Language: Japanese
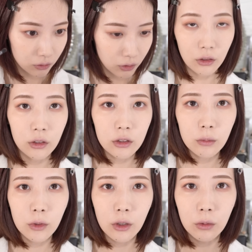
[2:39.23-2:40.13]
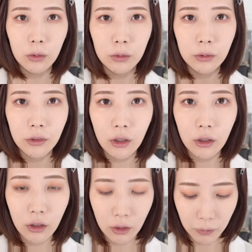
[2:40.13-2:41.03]
でいつもねこの
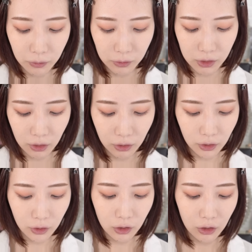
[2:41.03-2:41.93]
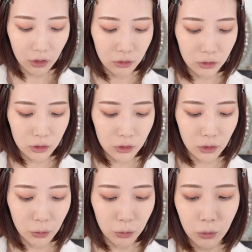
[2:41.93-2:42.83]
二重幅の全体に入れてるんです
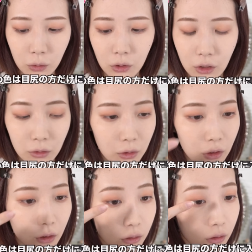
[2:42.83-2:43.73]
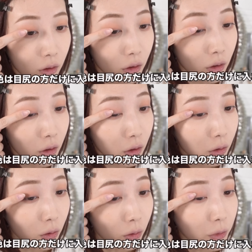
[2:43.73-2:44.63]
けど今回は
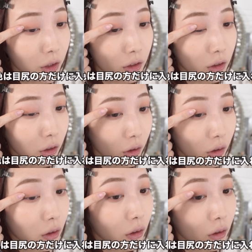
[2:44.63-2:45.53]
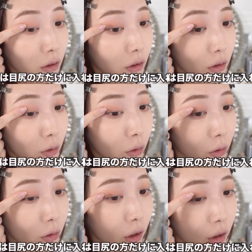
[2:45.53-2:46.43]
目尻の
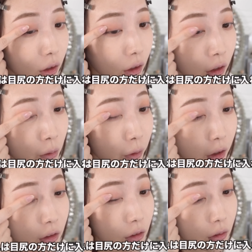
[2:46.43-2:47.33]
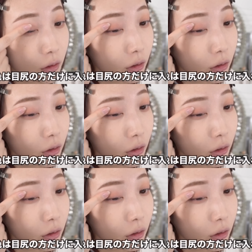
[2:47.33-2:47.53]
方だけに入れます。